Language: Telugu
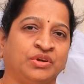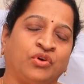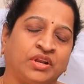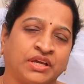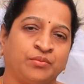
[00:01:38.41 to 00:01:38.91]

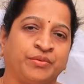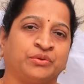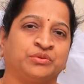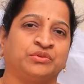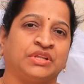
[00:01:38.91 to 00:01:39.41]
ఫాలికల్
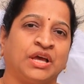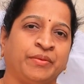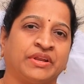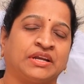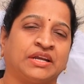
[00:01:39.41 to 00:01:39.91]
పెరుగుతుందా
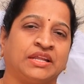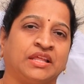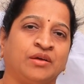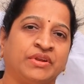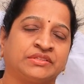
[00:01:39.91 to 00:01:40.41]

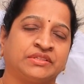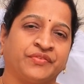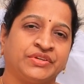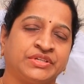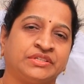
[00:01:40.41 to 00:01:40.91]
పెరగట్లేదా మనకు
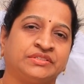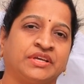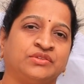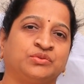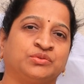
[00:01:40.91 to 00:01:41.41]
సఫిషియంట్
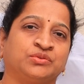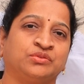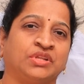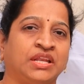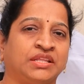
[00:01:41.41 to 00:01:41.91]
సైజ్
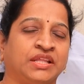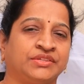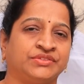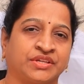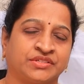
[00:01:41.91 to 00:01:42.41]
వస్తుందా లేదా
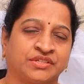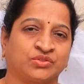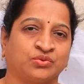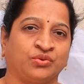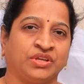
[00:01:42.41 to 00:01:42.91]
అని చెక్
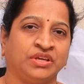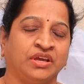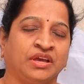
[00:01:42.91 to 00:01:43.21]
చేసుకొని